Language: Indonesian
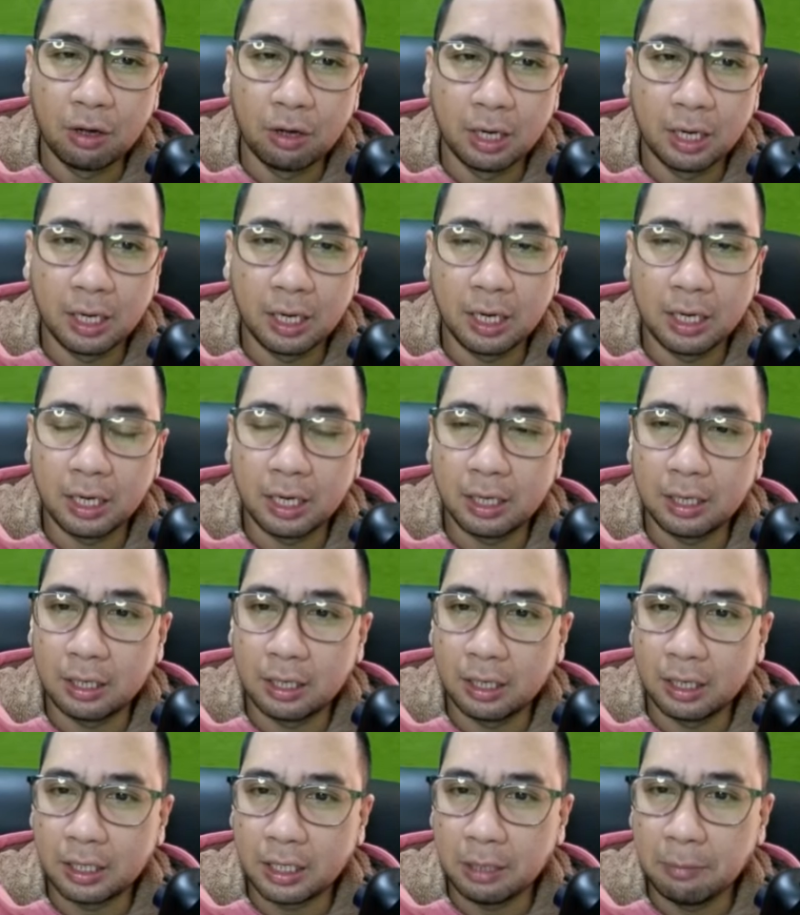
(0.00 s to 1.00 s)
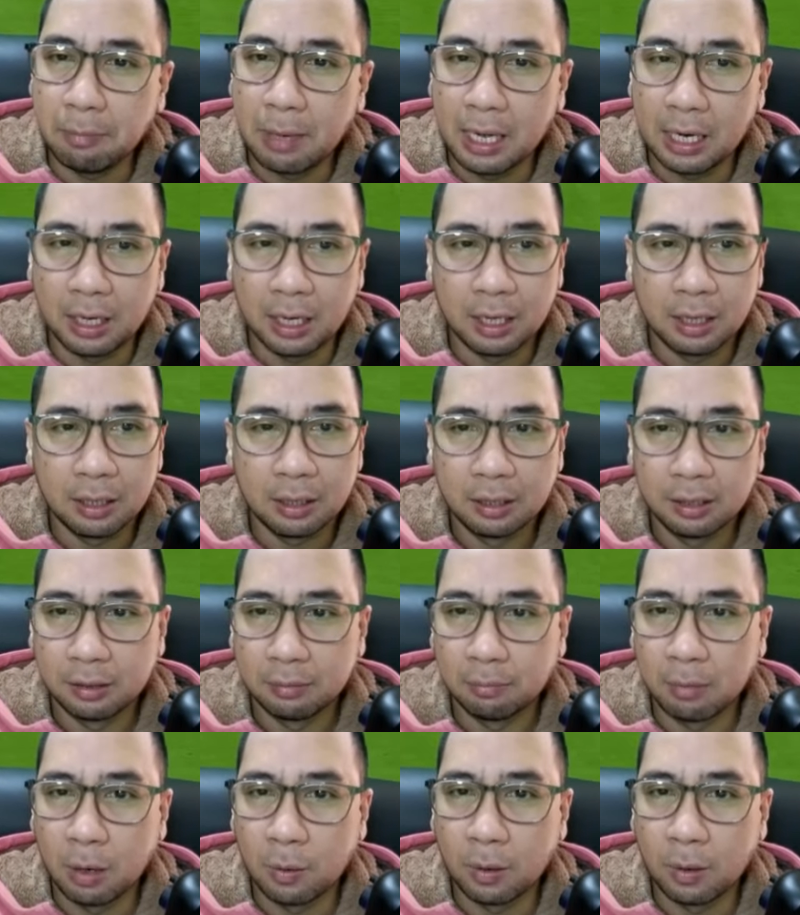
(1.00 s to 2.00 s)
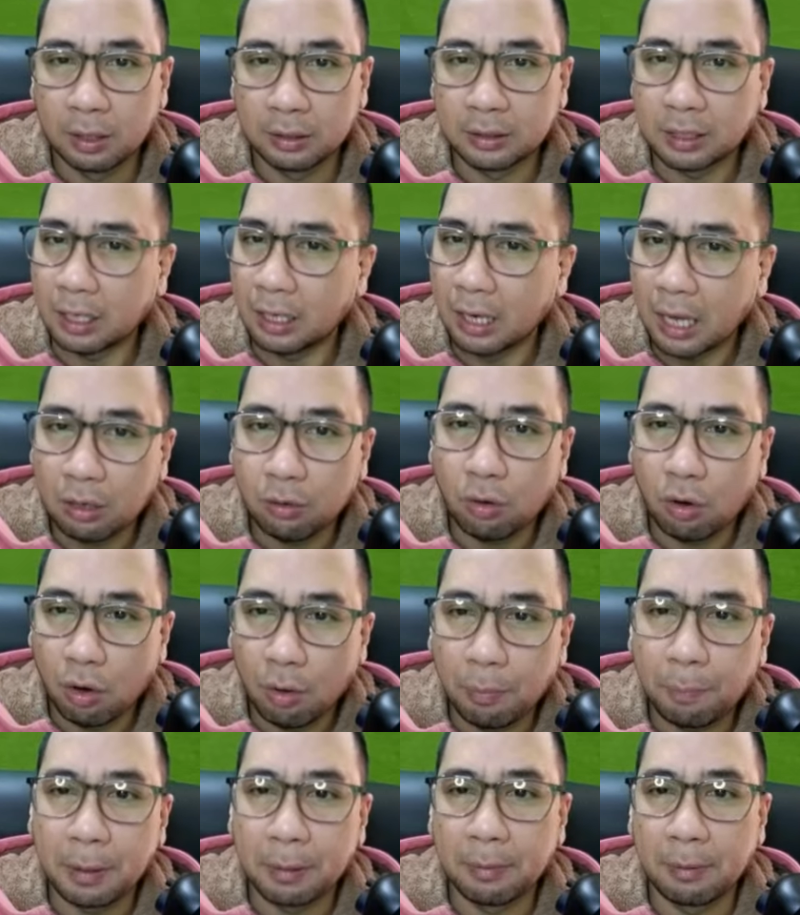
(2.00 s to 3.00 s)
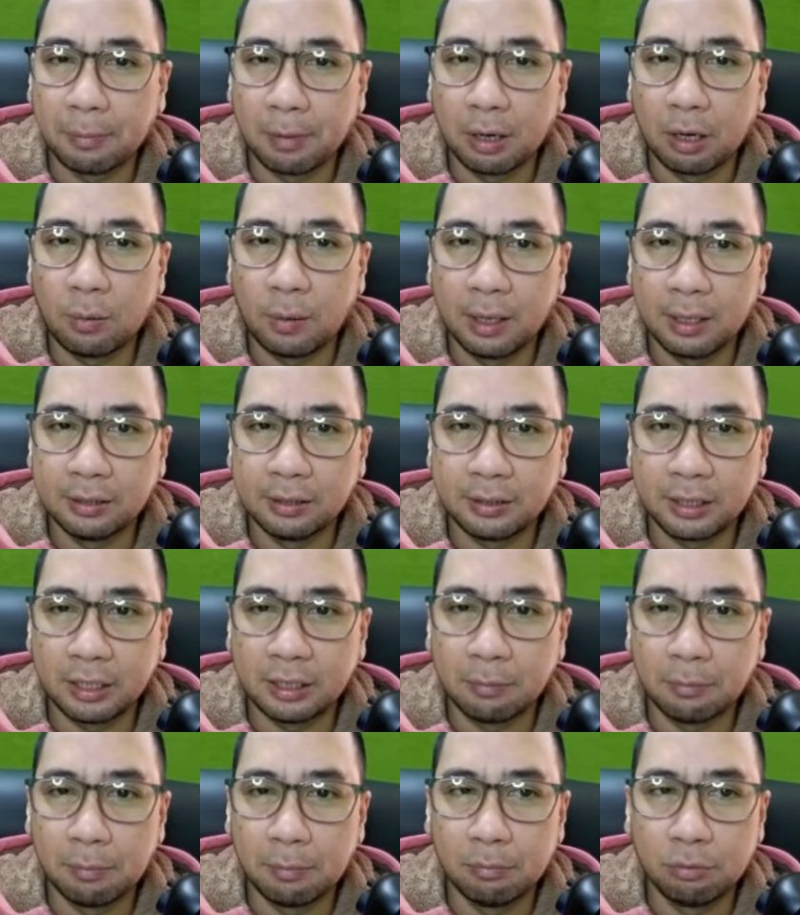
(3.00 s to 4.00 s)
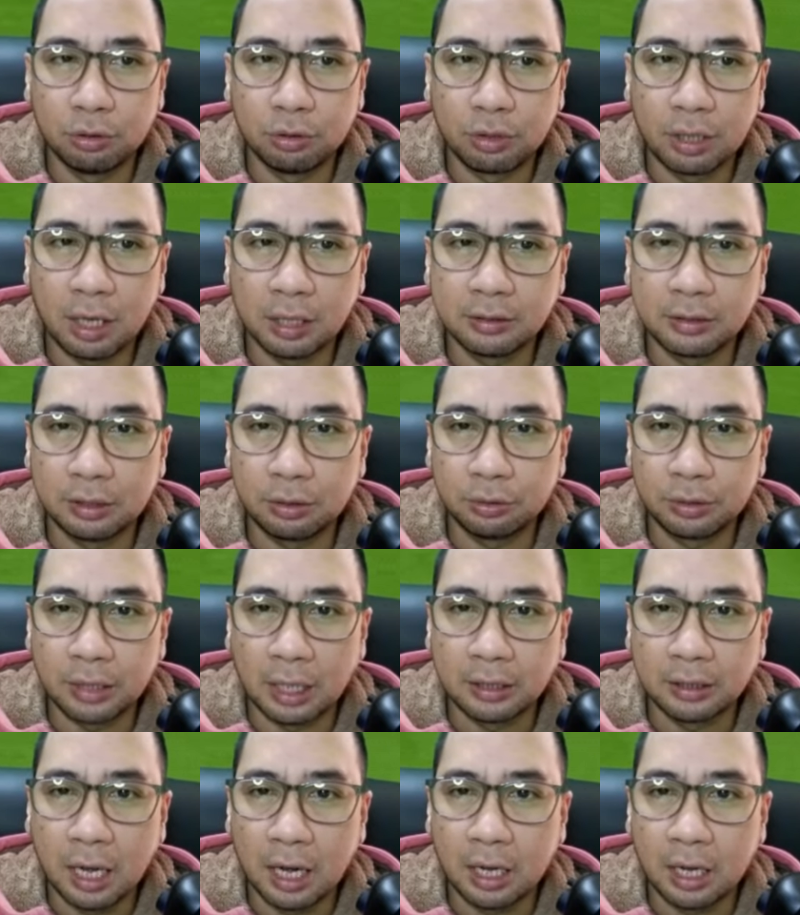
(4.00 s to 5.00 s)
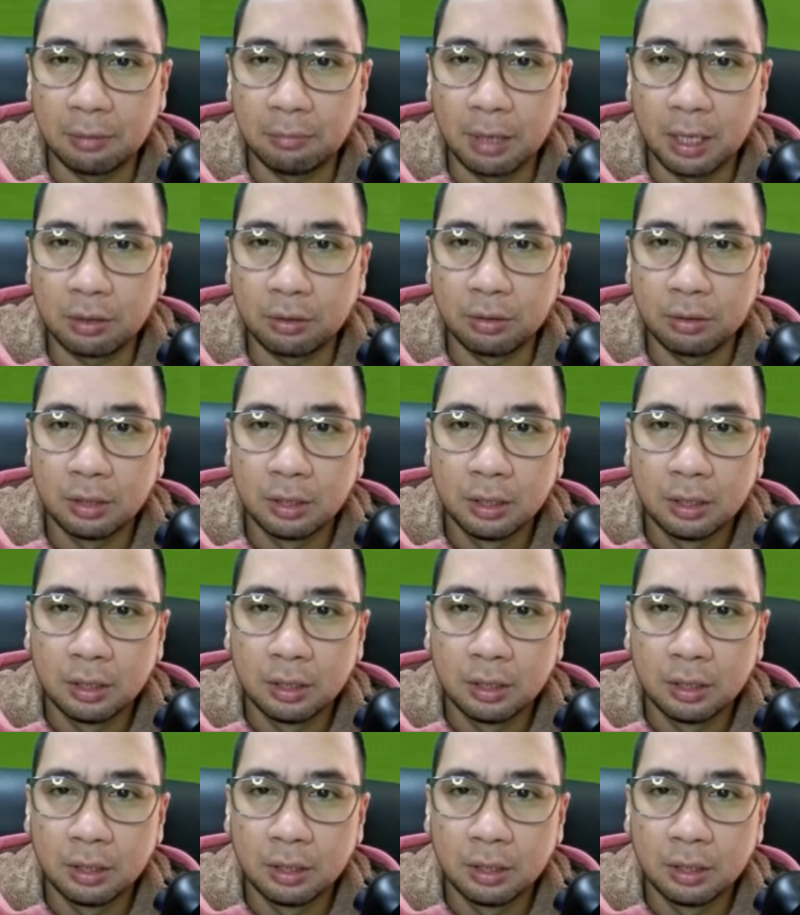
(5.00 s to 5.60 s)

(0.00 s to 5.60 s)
oleh uh, Kibal ya bahwa terlalu OP memang koalisi kita membutuhkan satu tantangan baru